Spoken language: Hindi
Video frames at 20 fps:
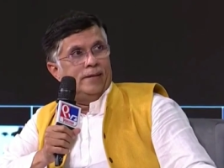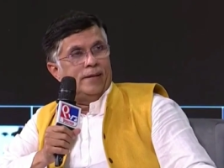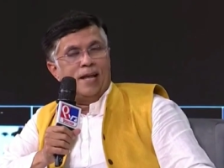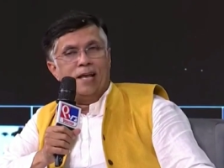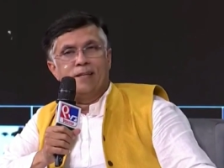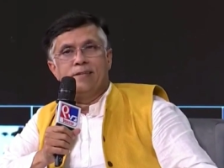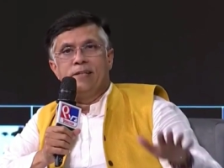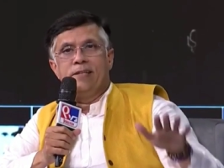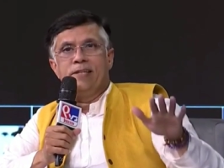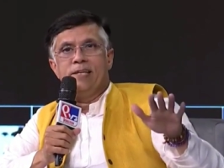
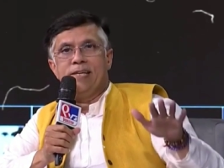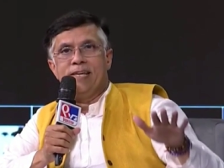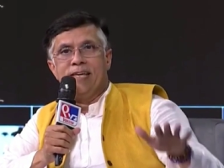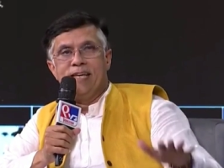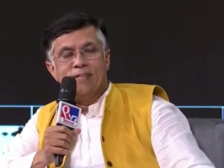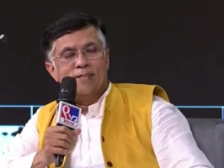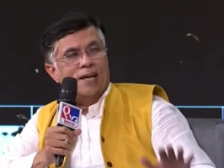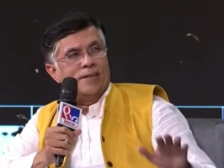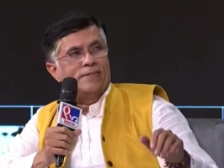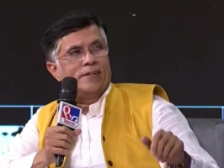राजनीति
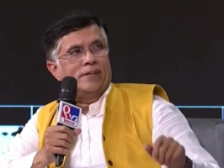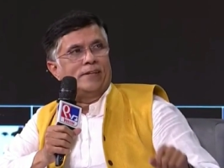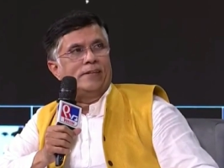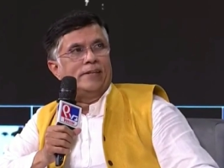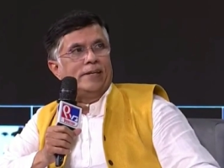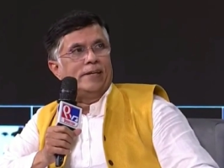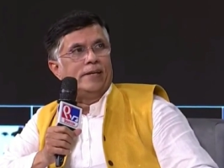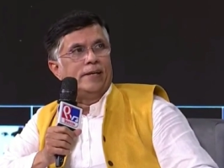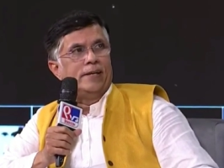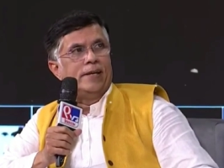की जा
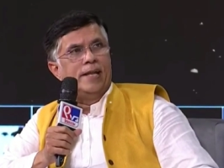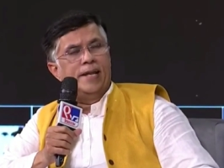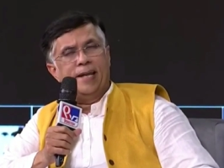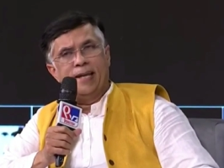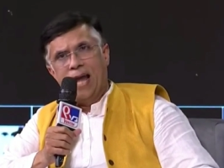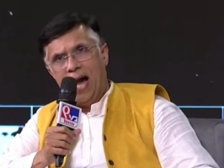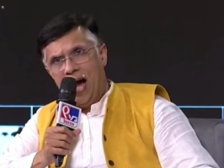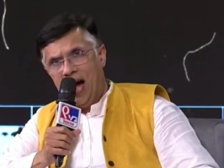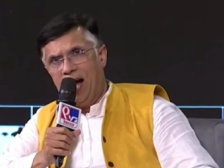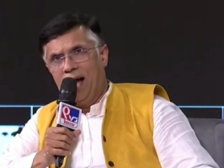सकती
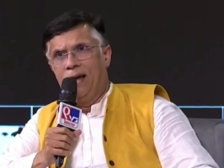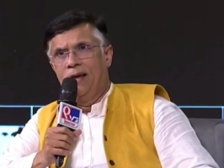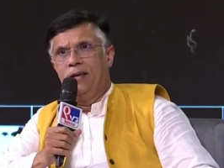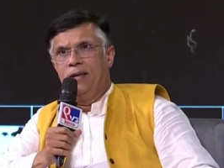लेकिन हाँ